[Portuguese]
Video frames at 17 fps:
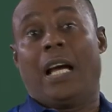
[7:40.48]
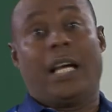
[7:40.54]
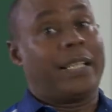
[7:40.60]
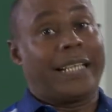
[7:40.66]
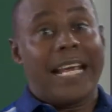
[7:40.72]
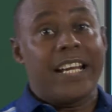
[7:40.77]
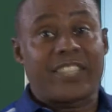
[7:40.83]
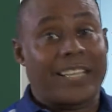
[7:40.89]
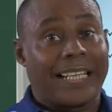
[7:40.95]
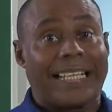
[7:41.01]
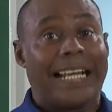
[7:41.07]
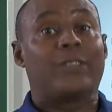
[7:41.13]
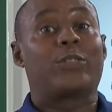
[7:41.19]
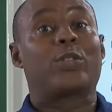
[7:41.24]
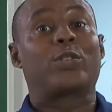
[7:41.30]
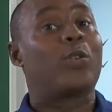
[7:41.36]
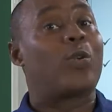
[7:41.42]
Quem está
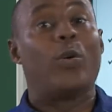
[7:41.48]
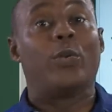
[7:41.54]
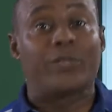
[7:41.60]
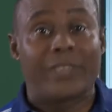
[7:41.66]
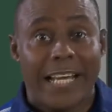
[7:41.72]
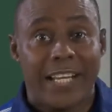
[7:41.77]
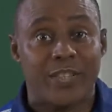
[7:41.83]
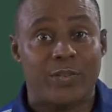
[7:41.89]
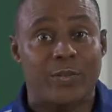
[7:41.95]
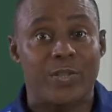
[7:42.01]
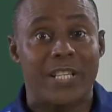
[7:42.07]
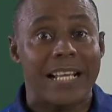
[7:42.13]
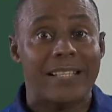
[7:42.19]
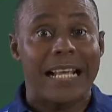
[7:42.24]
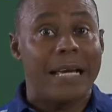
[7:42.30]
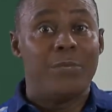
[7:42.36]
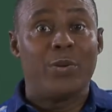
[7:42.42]
dentro do contexto já
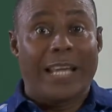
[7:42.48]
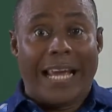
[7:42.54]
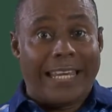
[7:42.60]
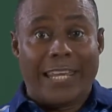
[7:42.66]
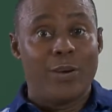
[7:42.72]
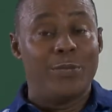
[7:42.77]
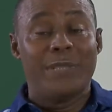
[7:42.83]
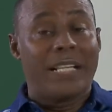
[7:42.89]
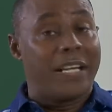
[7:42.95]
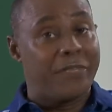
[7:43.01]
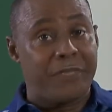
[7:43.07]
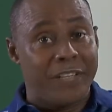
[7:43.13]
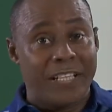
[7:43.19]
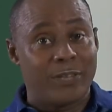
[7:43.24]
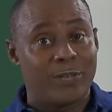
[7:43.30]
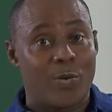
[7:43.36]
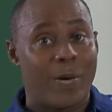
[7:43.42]
sabe o que é que eu me
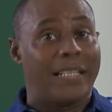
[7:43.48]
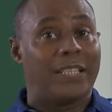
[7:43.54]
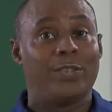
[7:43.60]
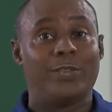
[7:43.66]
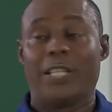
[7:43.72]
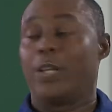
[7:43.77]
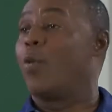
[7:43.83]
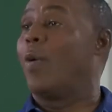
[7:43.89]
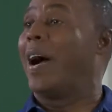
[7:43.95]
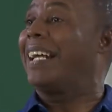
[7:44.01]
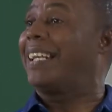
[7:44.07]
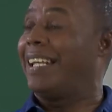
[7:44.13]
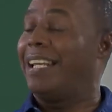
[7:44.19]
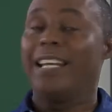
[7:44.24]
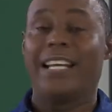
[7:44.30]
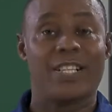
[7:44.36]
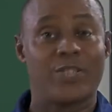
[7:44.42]
refiro quando eu digo
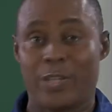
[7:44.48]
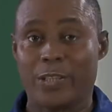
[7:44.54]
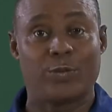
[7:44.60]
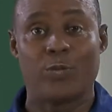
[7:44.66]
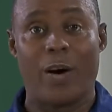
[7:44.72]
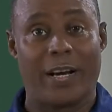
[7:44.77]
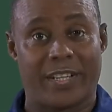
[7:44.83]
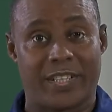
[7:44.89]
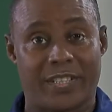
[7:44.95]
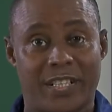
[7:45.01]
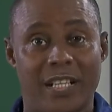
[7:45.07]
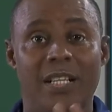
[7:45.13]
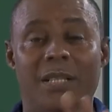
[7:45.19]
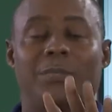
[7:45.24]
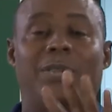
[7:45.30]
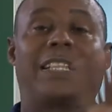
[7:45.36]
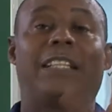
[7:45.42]
aqui às 8 horas.
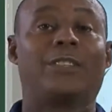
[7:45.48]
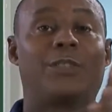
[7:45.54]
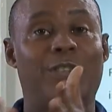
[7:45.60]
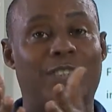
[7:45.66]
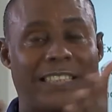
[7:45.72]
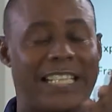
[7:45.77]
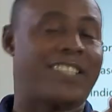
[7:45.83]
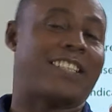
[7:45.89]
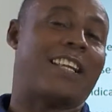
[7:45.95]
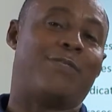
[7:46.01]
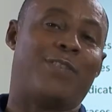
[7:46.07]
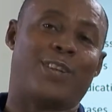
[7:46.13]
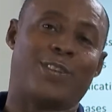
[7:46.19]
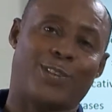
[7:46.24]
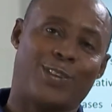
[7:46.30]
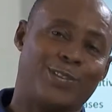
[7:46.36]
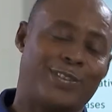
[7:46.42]
Portanto, você está
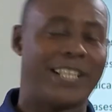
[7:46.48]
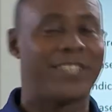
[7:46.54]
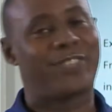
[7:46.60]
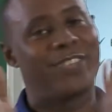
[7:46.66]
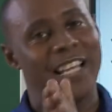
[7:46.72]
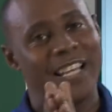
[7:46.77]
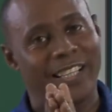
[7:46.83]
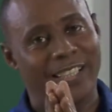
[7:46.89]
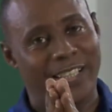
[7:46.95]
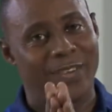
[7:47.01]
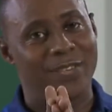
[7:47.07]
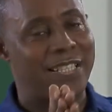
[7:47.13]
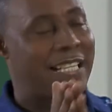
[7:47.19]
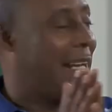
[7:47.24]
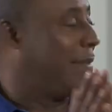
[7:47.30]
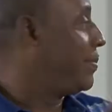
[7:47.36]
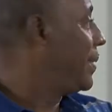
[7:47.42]
fora do contexto, não
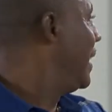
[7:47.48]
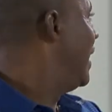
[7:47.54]
sabe.